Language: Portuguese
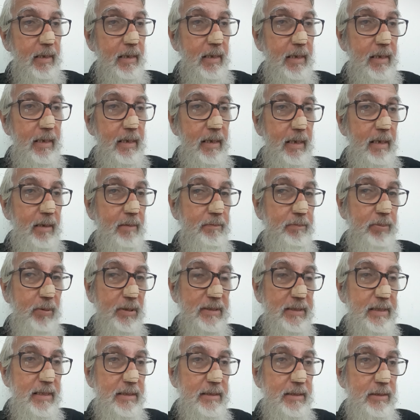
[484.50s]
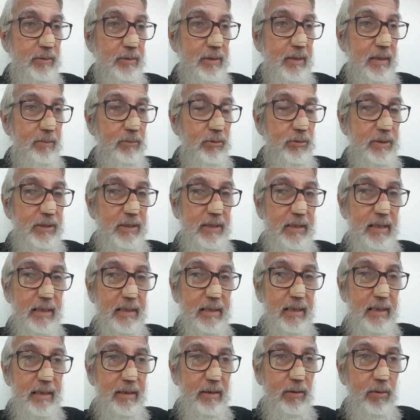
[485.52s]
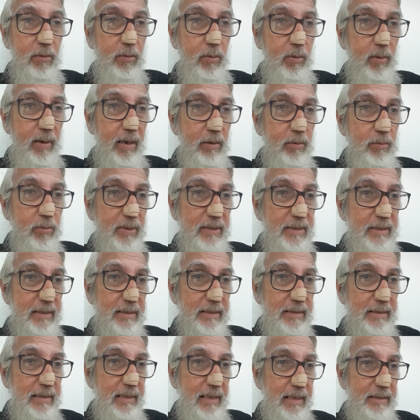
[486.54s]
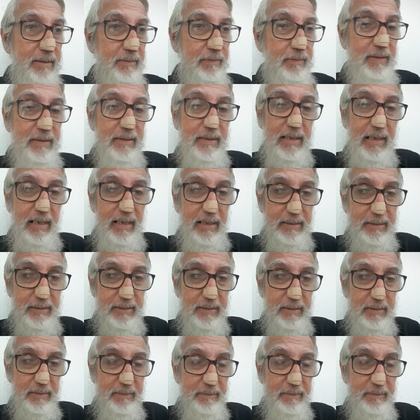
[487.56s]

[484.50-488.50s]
É a possessão demoníaca ou a coisa da divindade